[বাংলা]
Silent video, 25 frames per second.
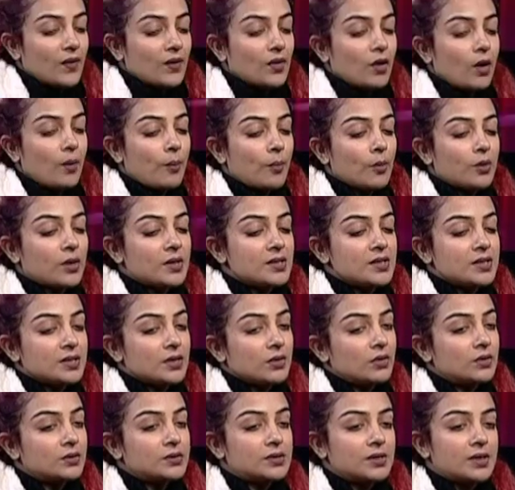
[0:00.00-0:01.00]
আলফার গল্পটা
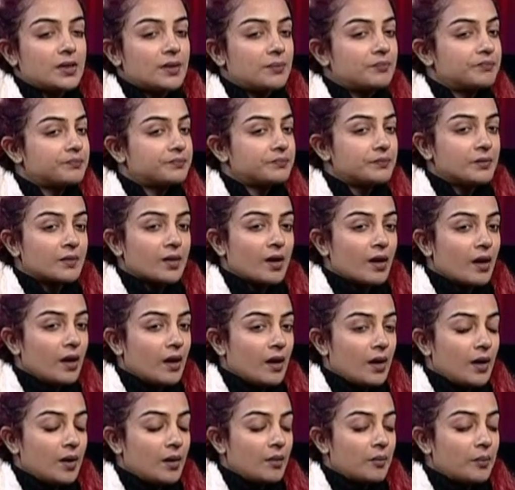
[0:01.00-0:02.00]
যেটা হচ্ছে
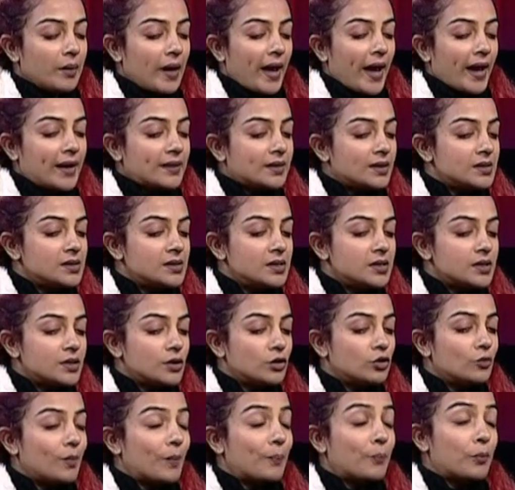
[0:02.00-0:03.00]
একটা জিনিস
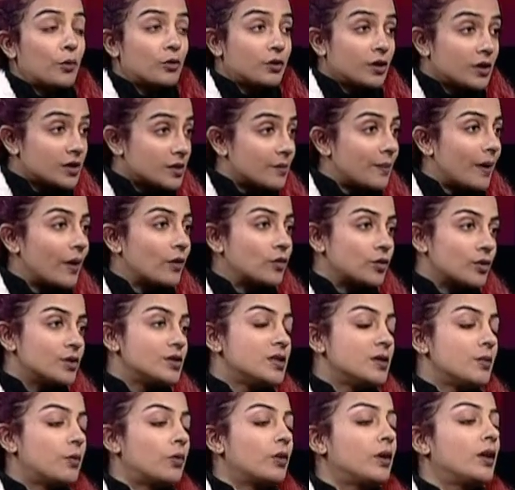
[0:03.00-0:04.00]
কিন্তু প্রত্যেকটা
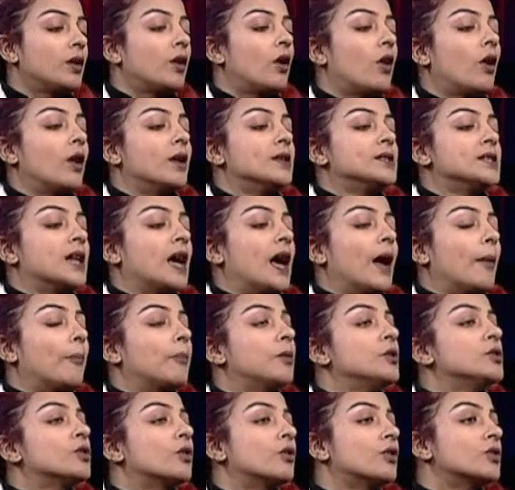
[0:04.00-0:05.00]
মানুষের জীবনেই হয় যে
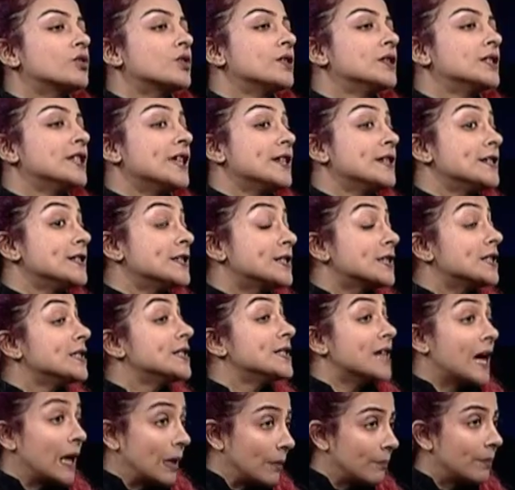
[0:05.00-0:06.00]
আপনি যখন আসলে যে জিনিসটা
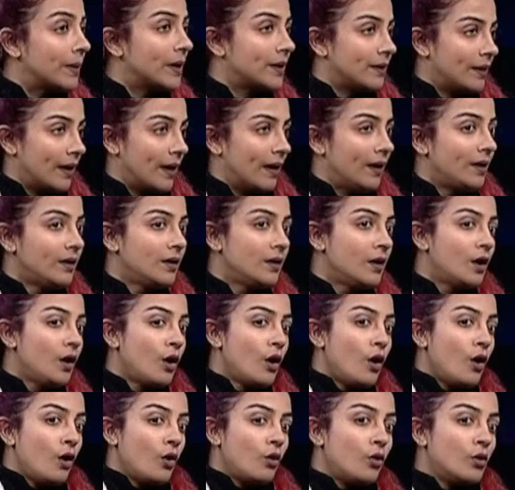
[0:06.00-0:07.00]
জানবেন না
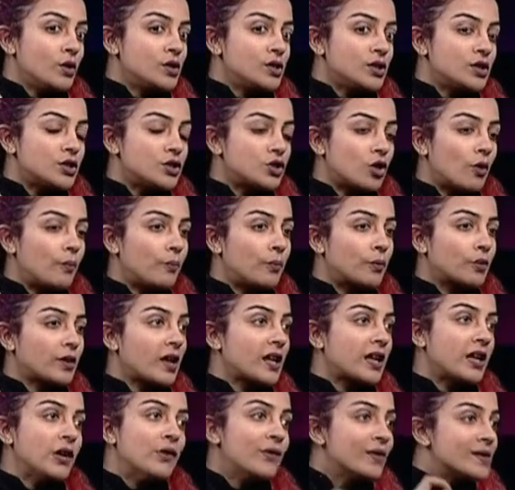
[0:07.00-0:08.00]
ওই জিনিস
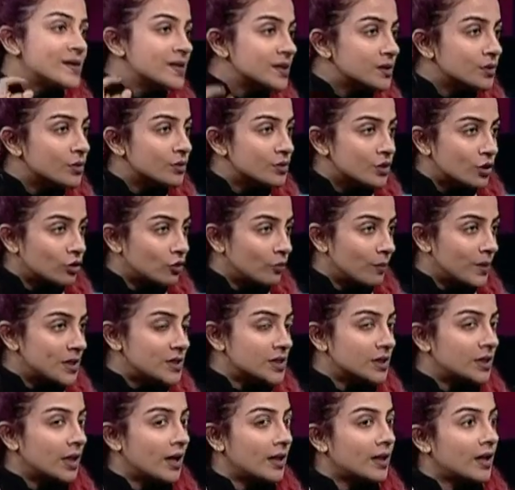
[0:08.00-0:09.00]
সম্পর্কে কিউরিয়াসিটিও যত
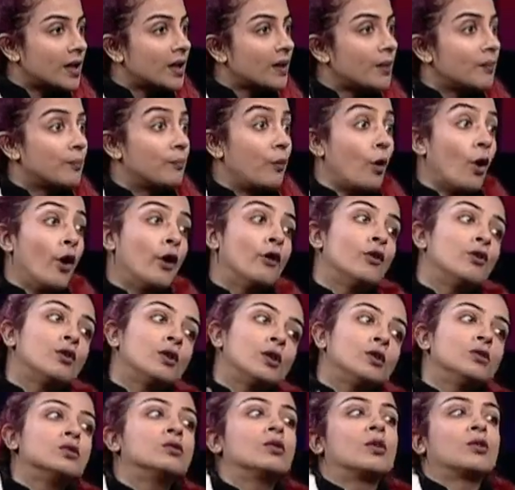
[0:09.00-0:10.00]
বেশি থাকে ভয়ও
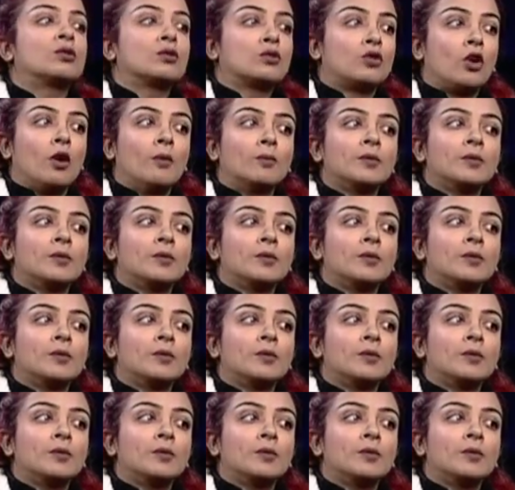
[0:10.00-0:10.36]
কিন্তু তত